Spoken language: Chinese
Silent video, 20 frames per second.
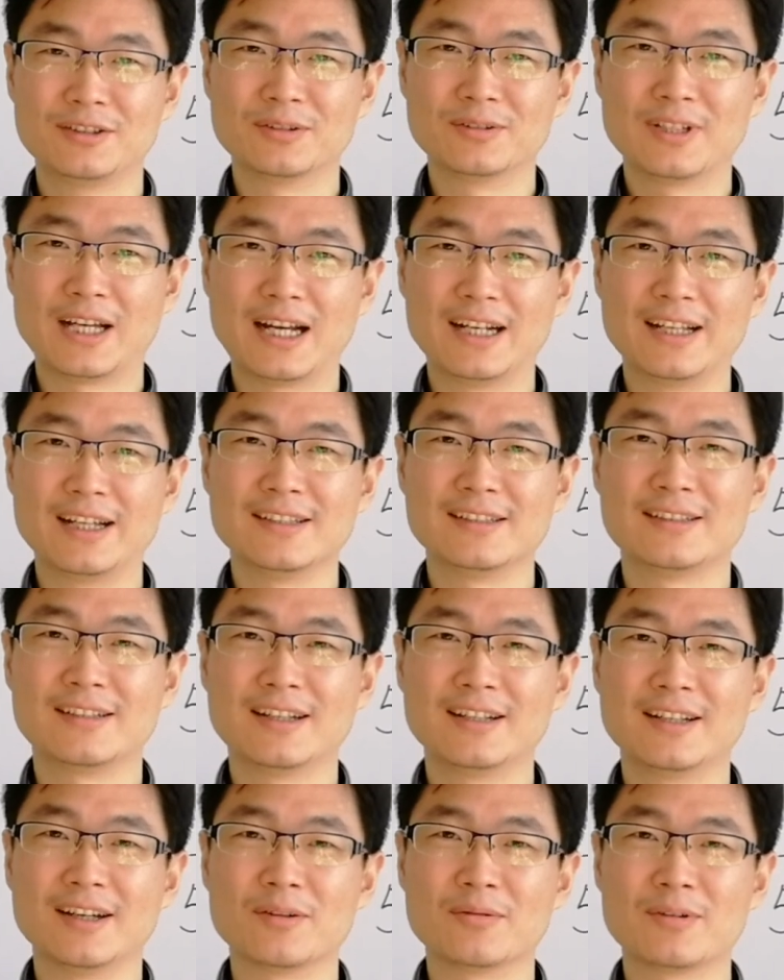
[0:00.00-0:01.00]
泰连，先
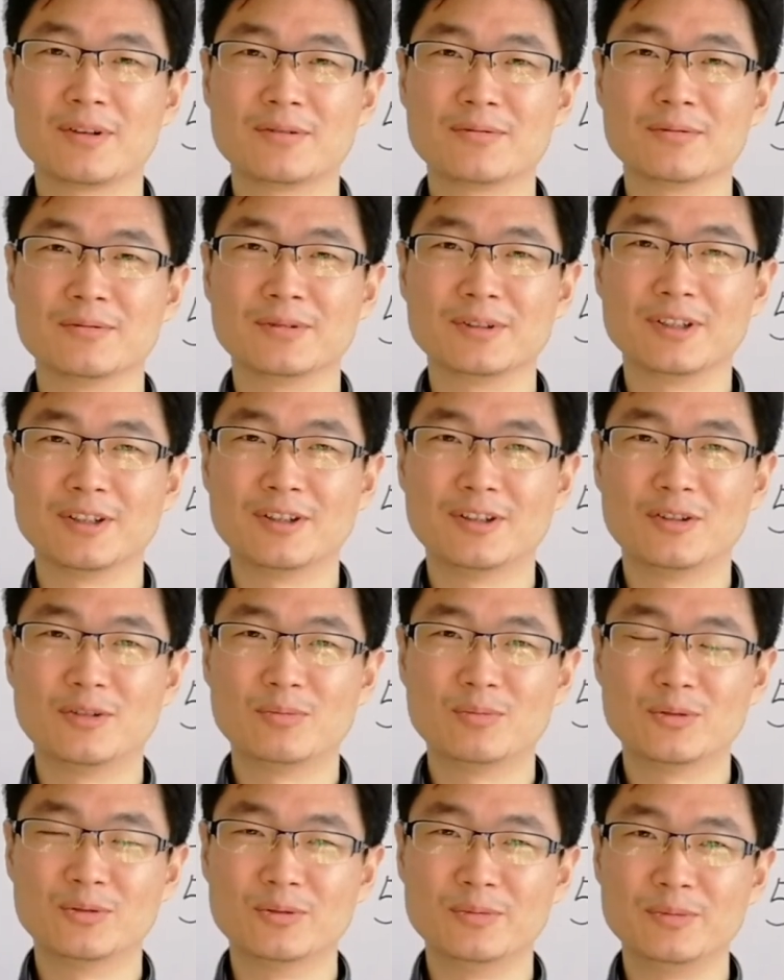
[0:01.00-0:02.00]
点关注，以后
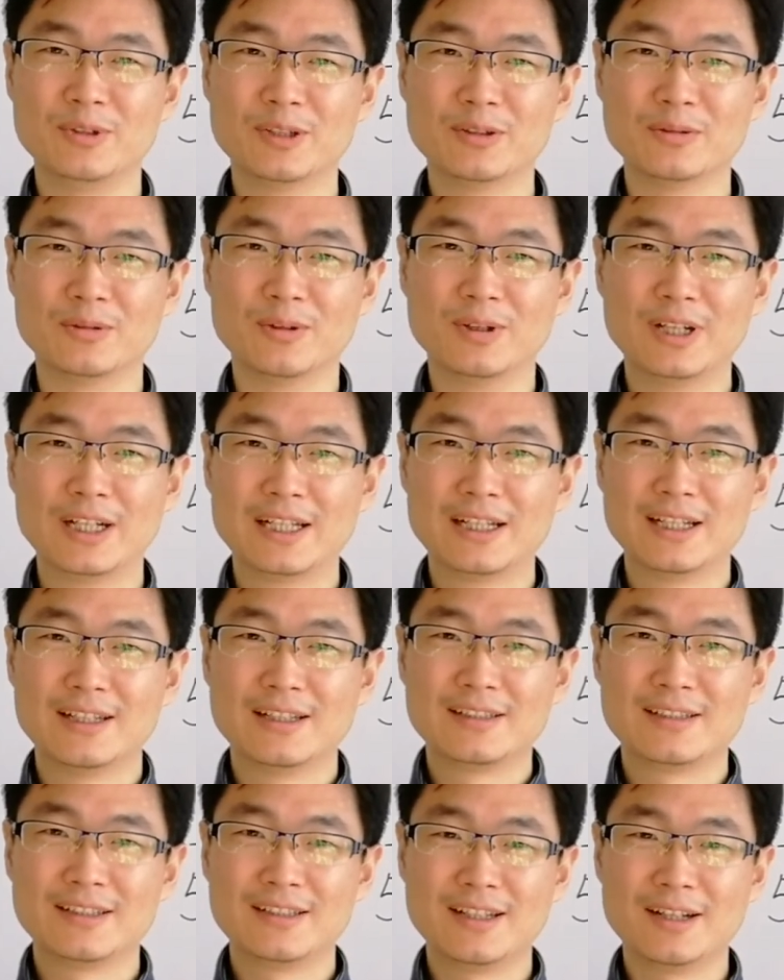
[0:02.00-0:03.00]
不迷路。
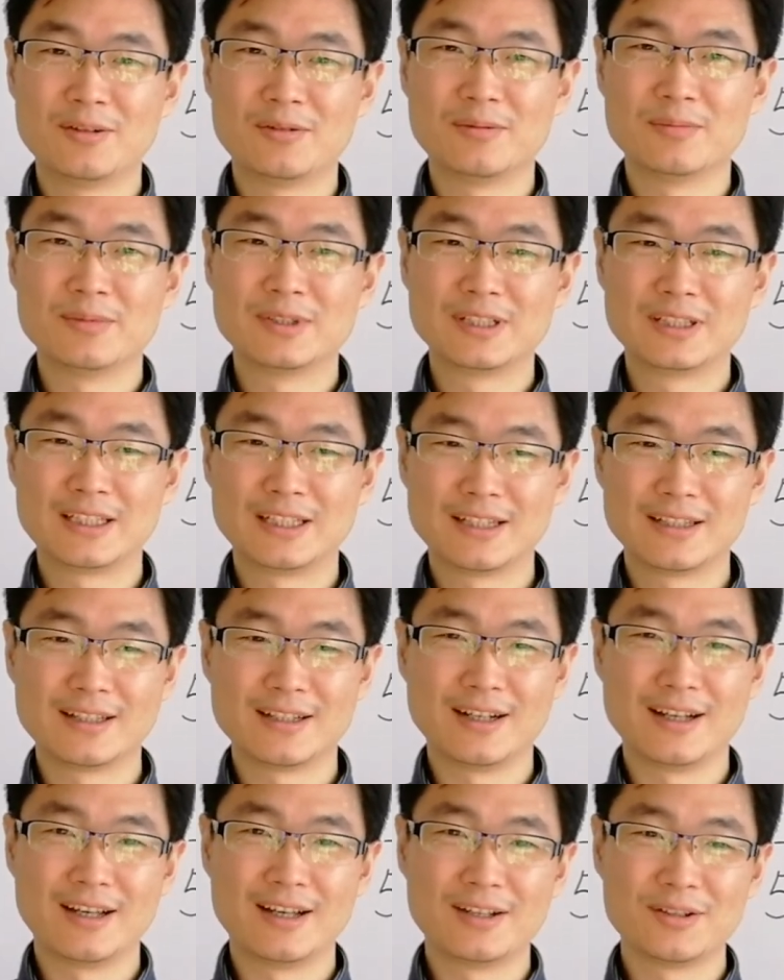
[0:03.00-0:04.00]
今天我们接着
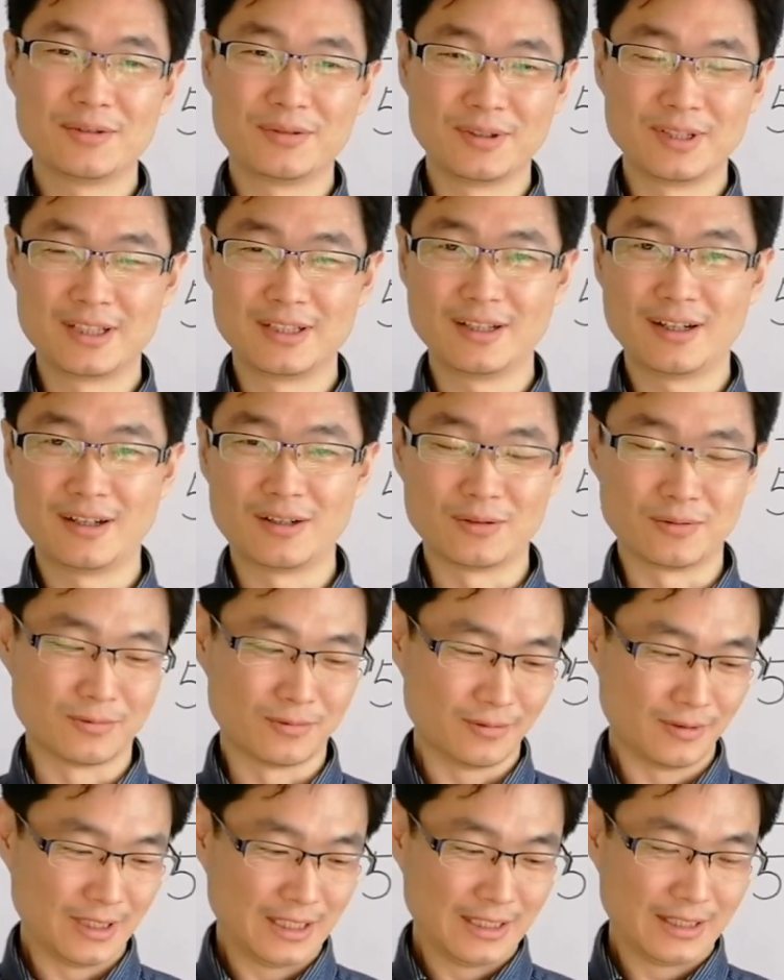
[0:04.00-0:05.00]
来学习二
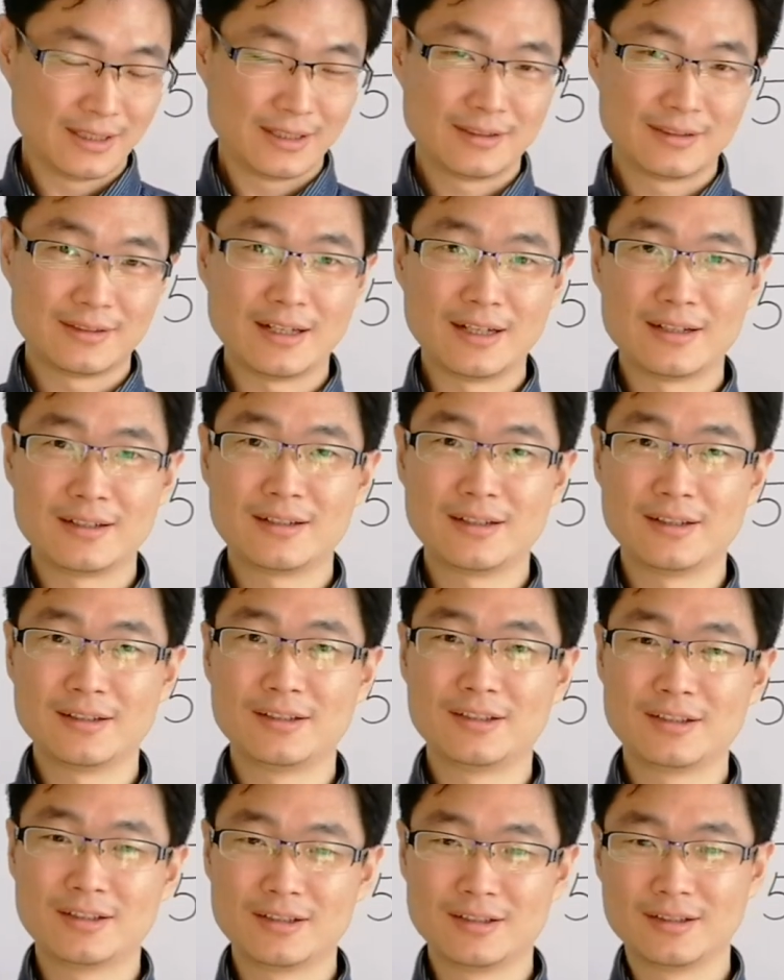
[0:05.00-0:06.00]
胡。在上一
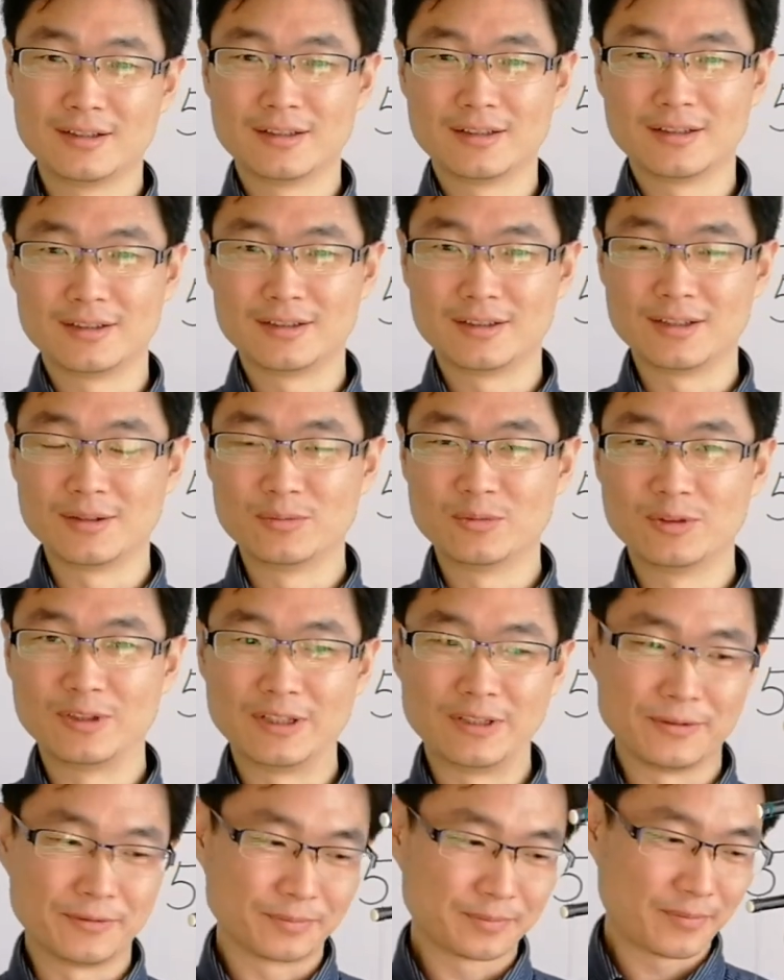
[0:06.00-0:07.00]
次的节目
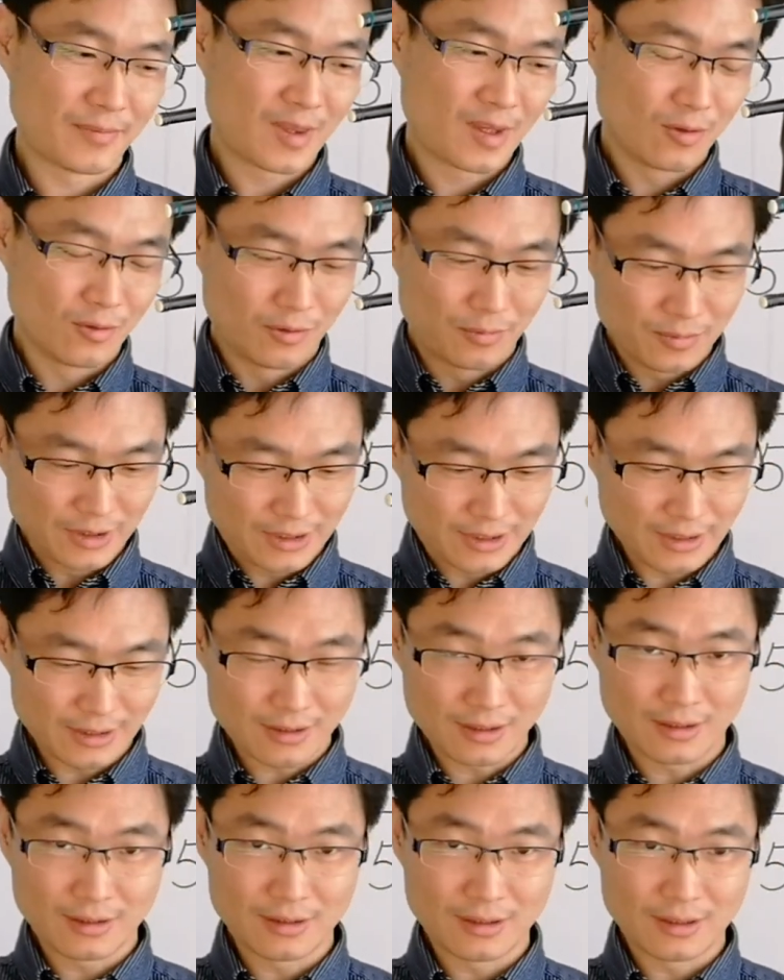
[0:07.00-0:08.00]
里，我们介
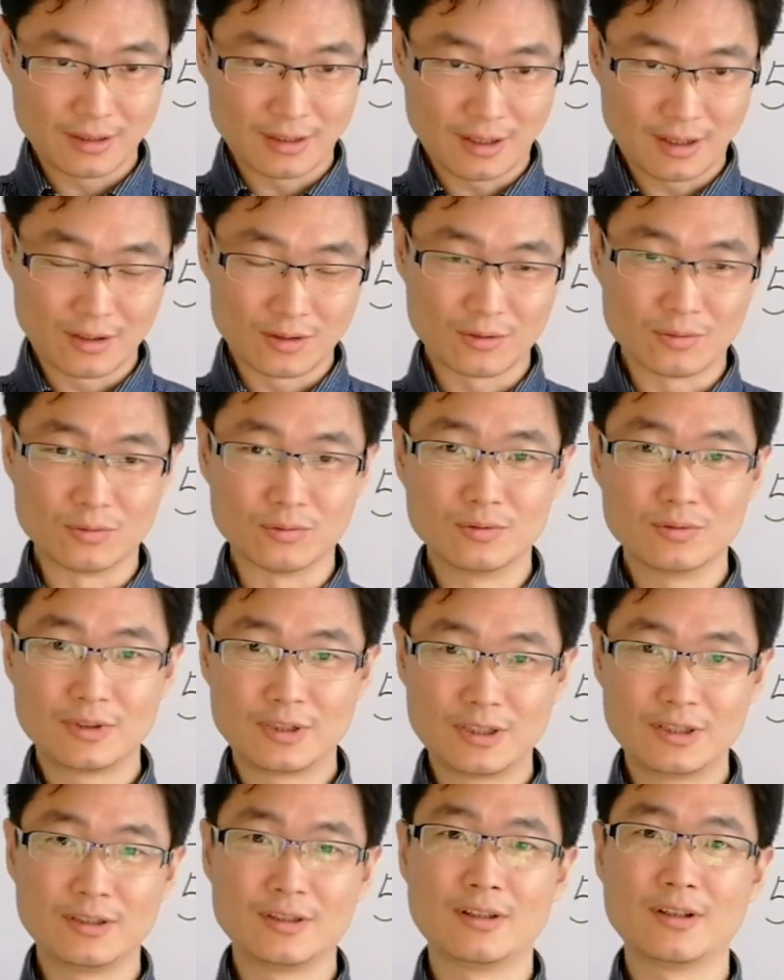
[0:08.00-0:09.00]
绍了二胡
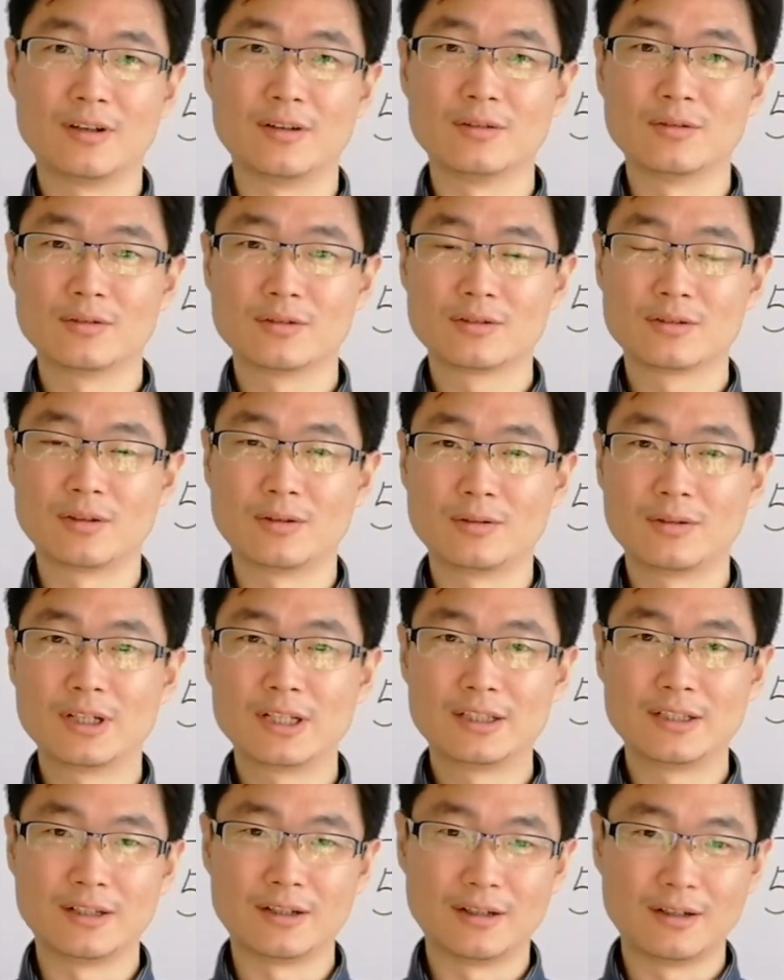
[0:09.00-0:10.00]
G 调扫
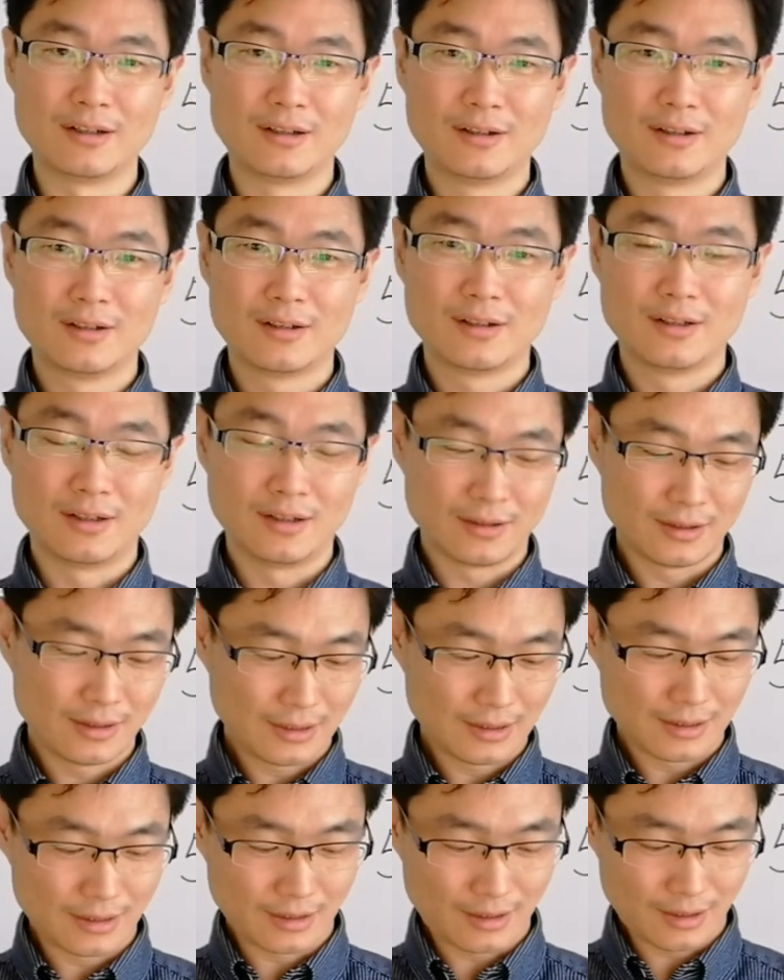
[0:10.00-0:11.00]
弦儿啊，它
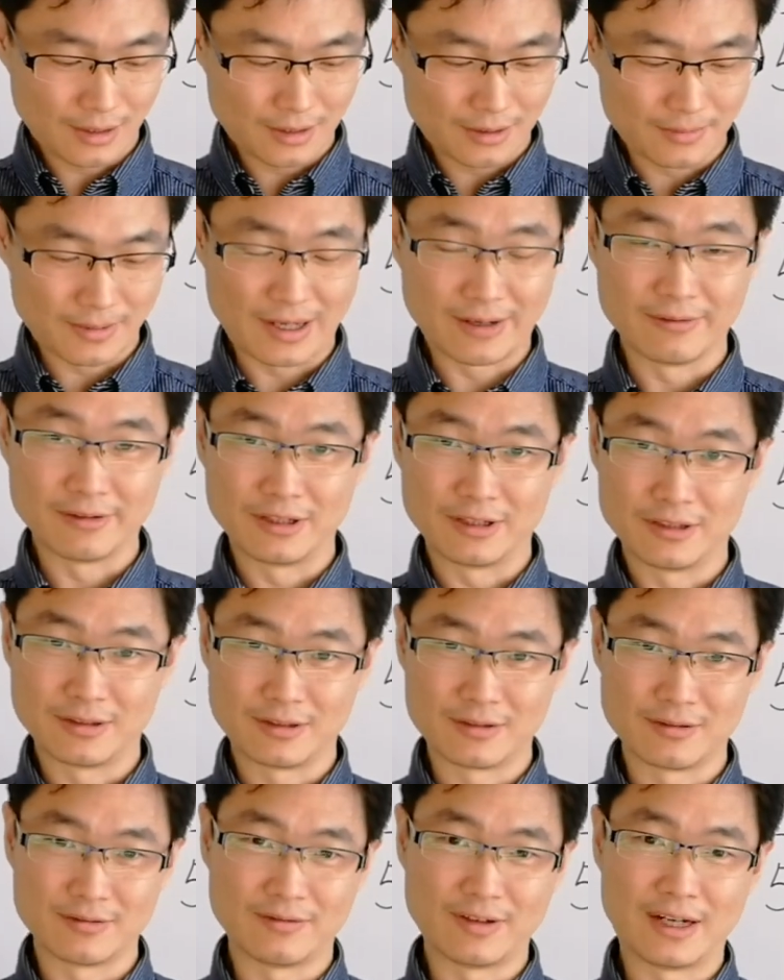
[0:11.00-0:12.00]
的二把位的
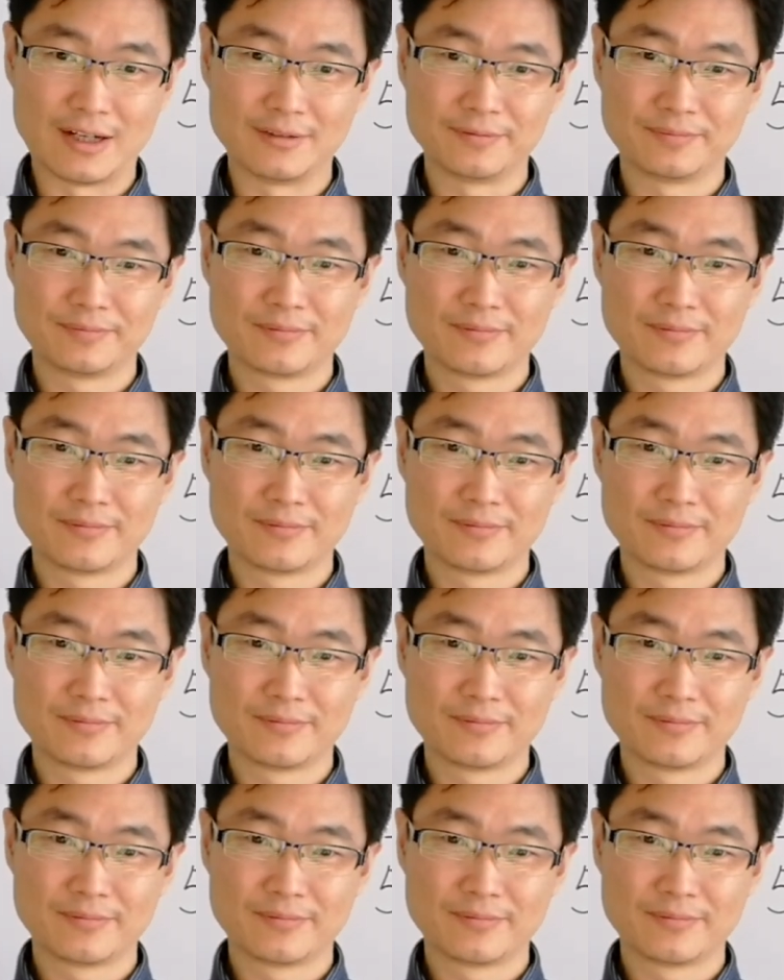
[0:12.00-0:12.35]
指法。